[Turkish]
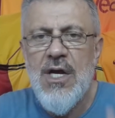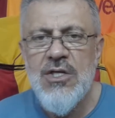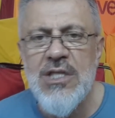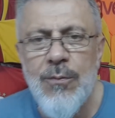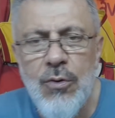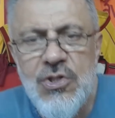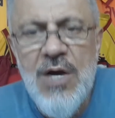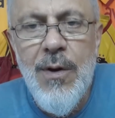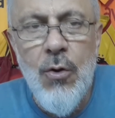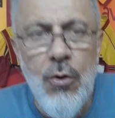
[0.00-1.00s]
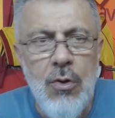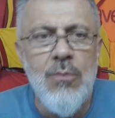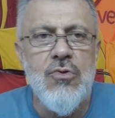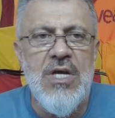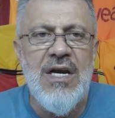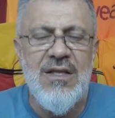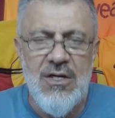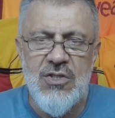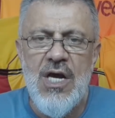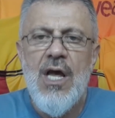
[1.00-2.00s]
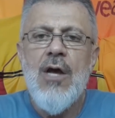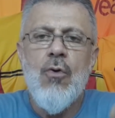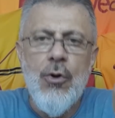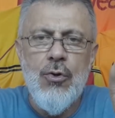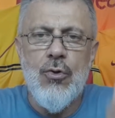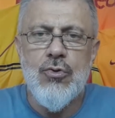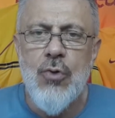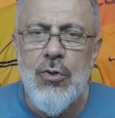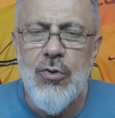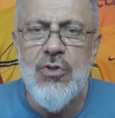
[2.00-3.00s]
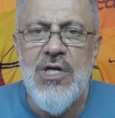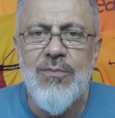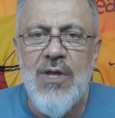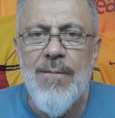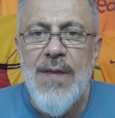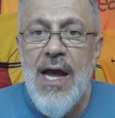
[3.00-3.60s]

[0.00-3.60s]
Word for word: Şimdi bunu cebe koyuyor muyuz arkadaşlar? Koyuyoruz koymuyoruz. Koyduk cepte.